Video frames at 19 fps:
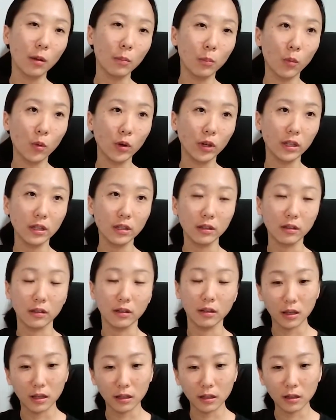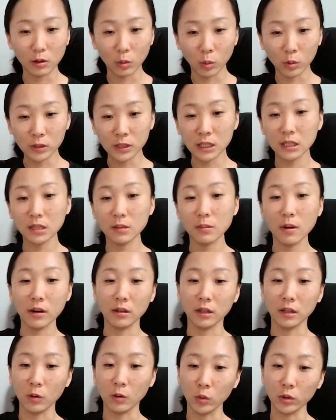안 보이는 긴
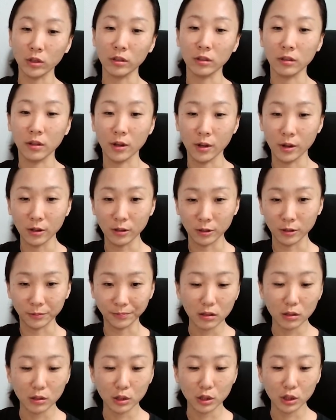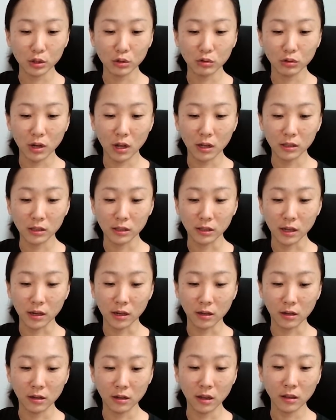롱치마를 입고 있었어요. 그 친구랑 이제
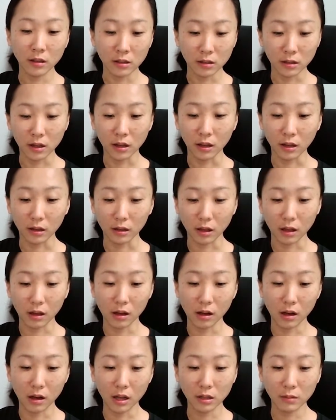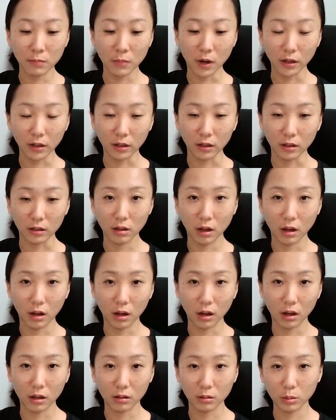얘기를 했는데 걔가 하는 말이,
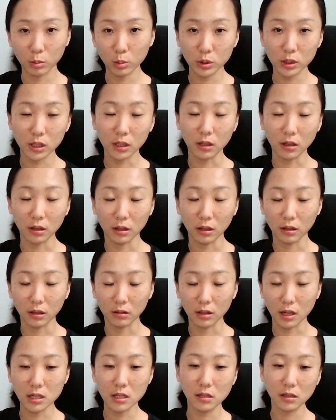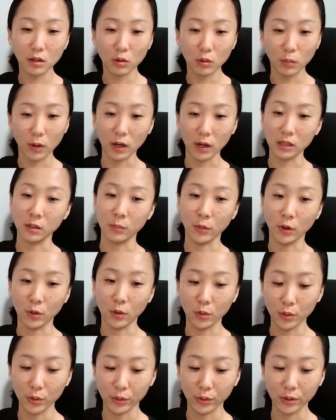나 솔직히 사실대로
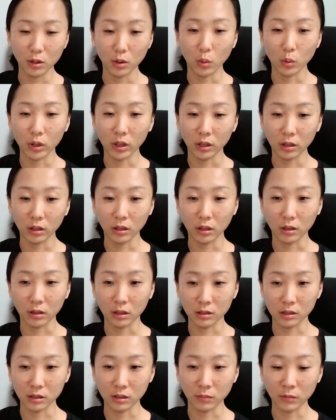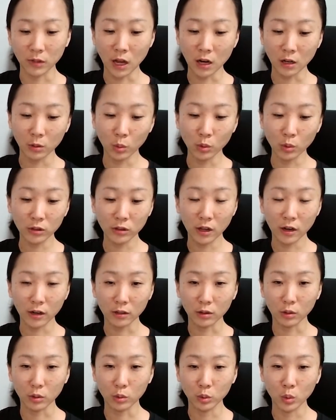말하자면 여기 나 지금 다른
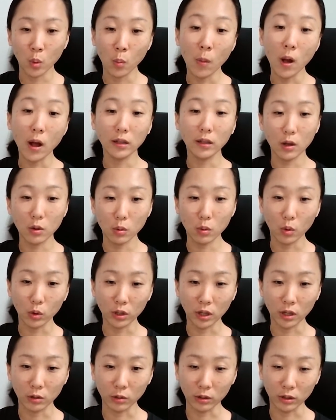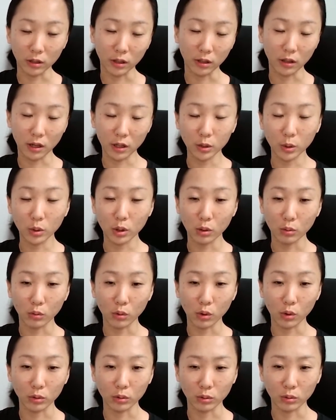호스텔에서 도망 나온 거다 이렇게 얘기를
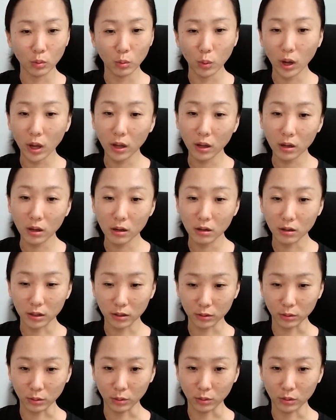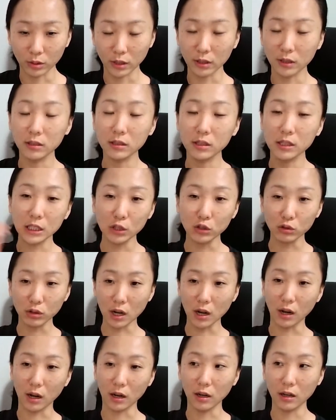하더라고요. 그래서 왜? 그랬어요. 근데 그
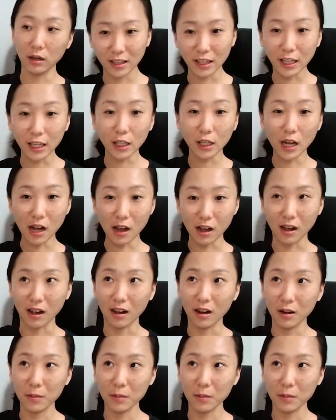친구가 키가